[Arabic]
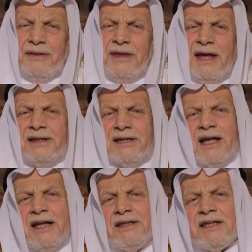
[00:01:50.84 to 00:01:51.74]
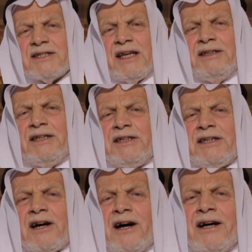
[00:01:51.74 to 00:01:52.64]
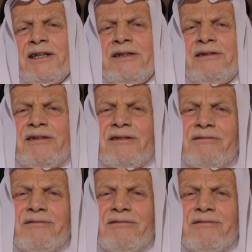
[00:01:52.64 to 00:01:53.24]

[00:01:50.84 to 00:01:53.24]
ذلك ان سيدي خالد